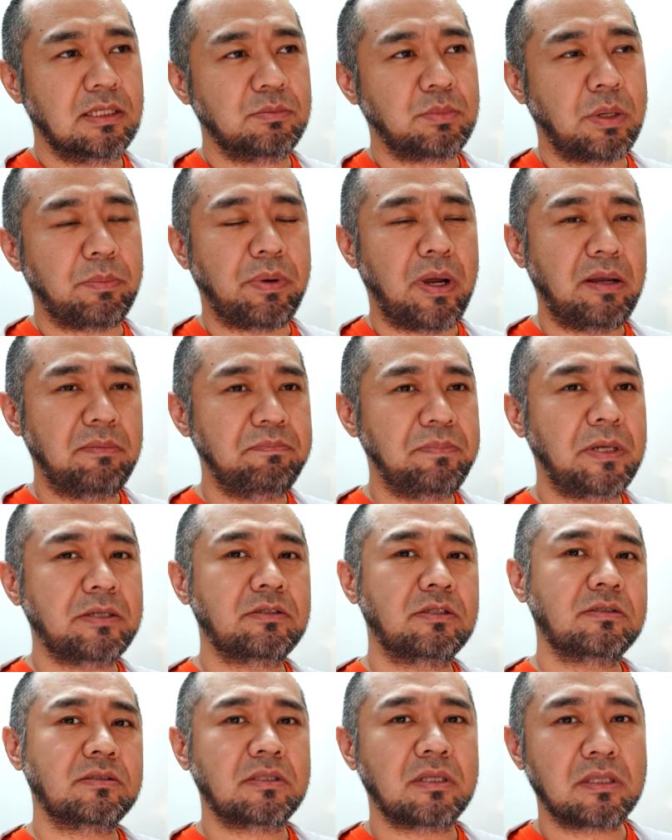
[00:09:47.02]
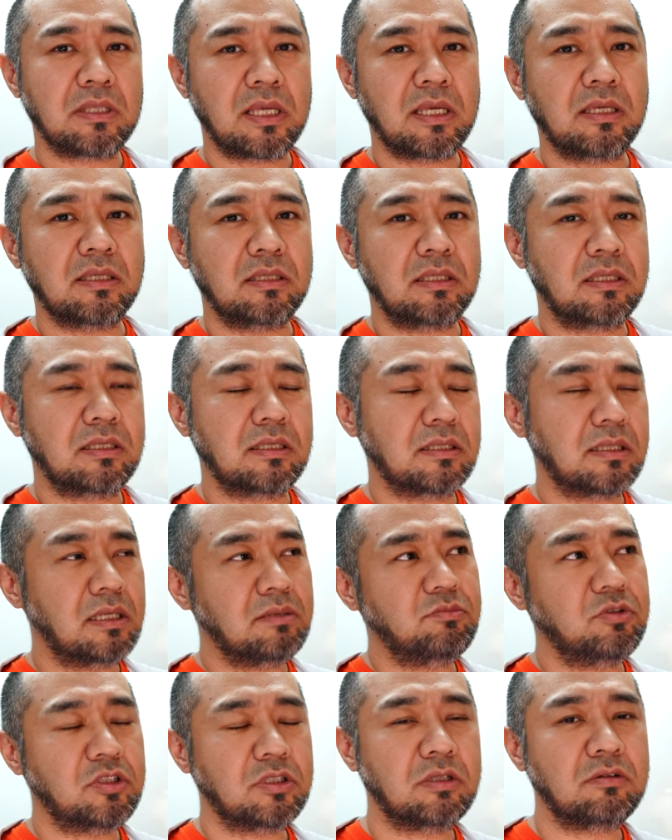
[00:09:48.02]
まあ、万博ってね一
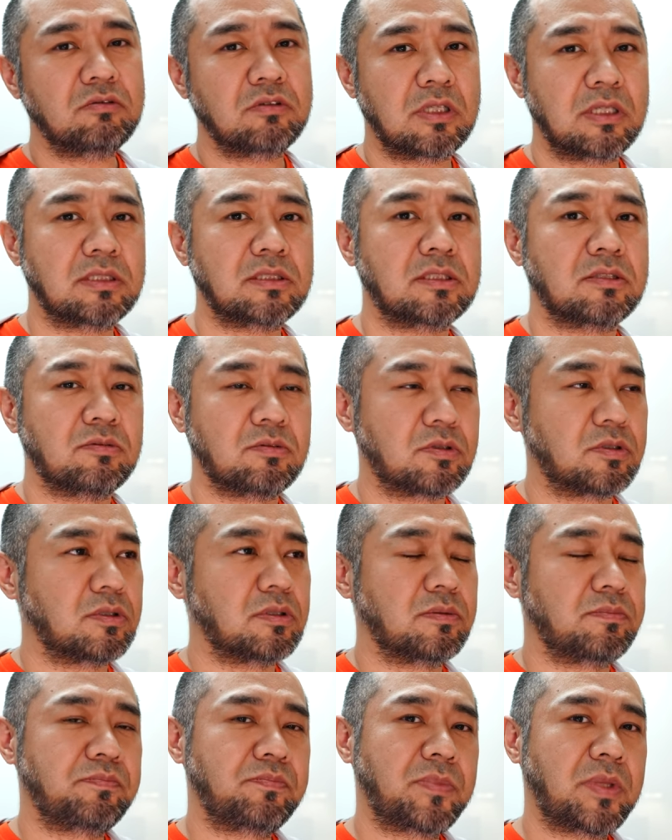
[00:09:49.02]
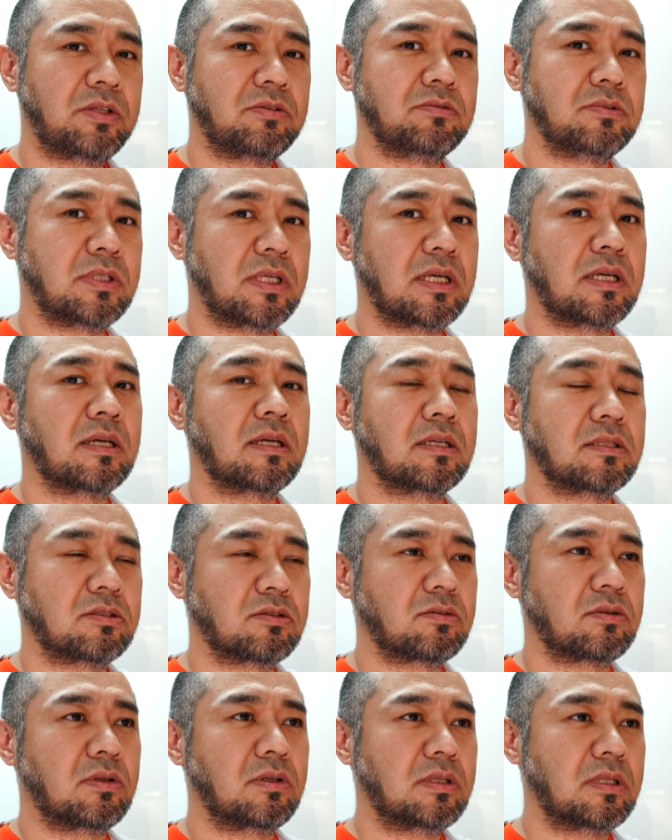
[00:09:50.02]
回も行ったことないんですよ僕なので
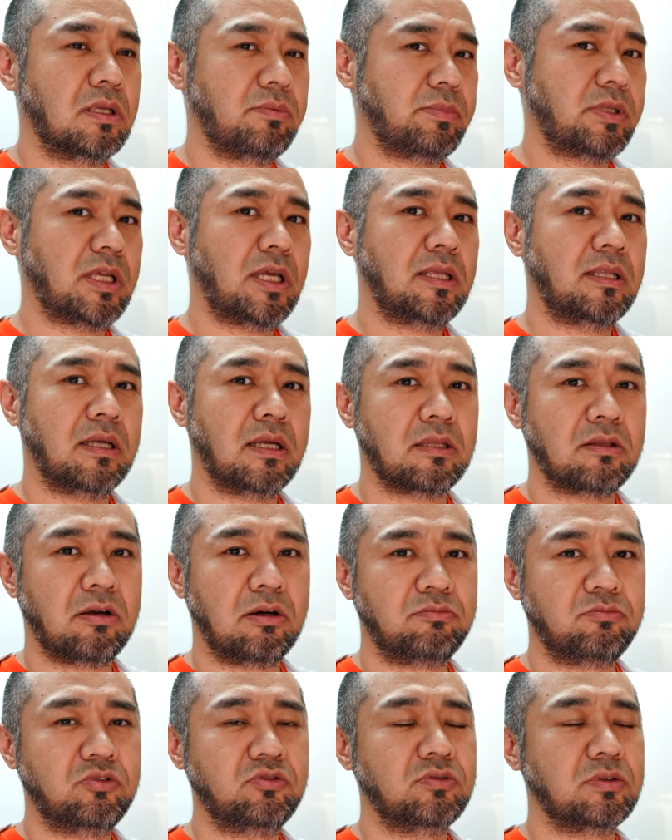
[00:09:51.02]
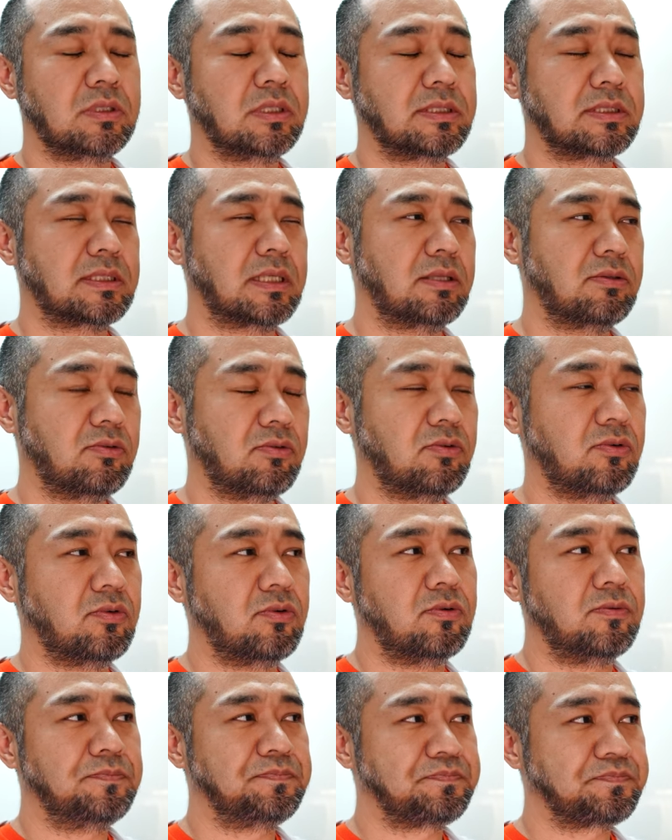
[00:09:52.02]
ちょっと行ってみたいなとは思うんですけ
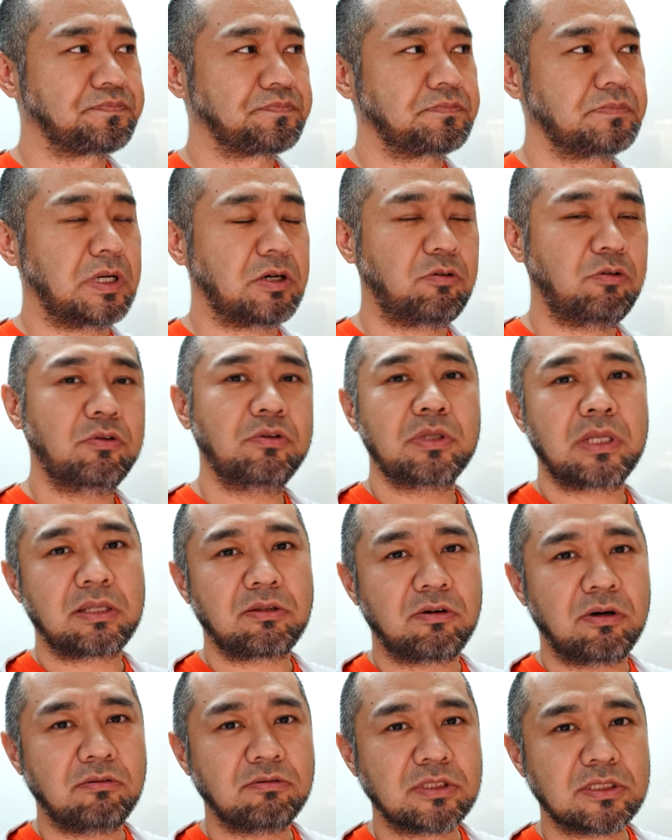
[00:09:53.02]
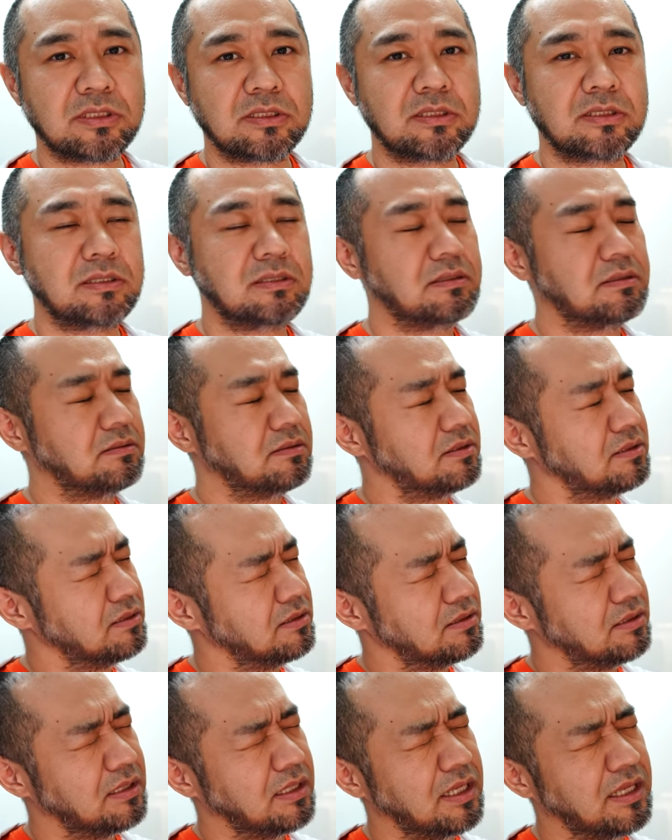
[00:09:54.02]
ど、まあ、コロナとか落ち着
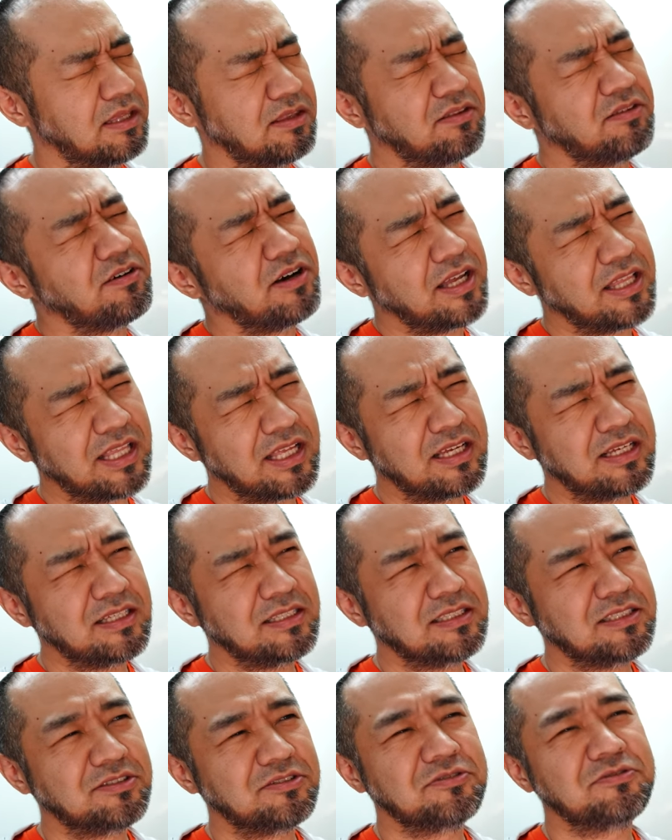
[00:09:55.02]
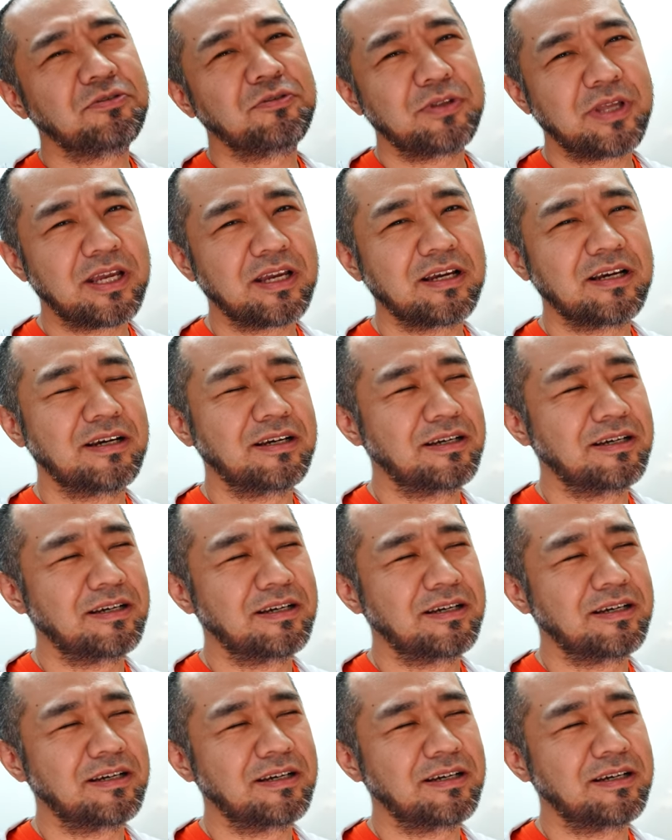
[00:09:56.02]
いてんのかな25年